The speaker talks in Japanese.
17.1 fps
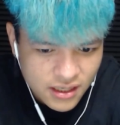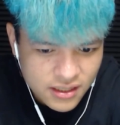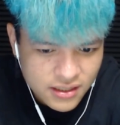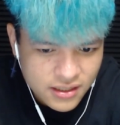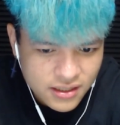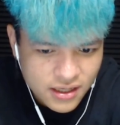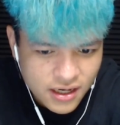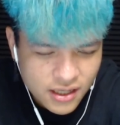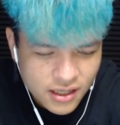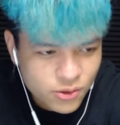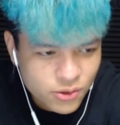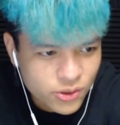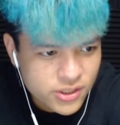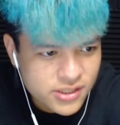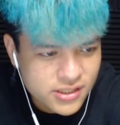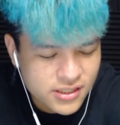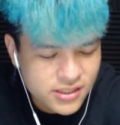かなあと
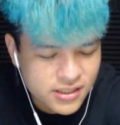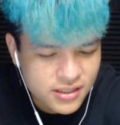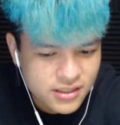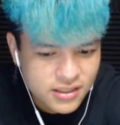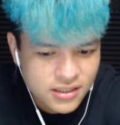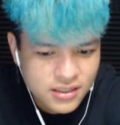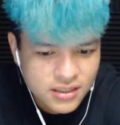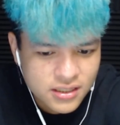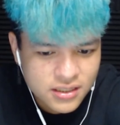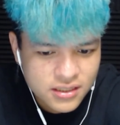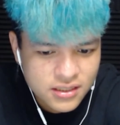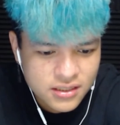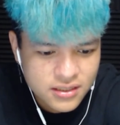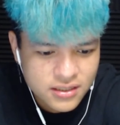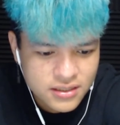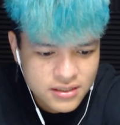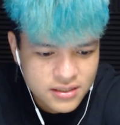1
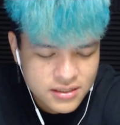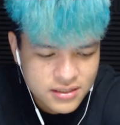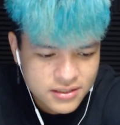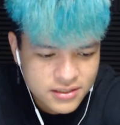あ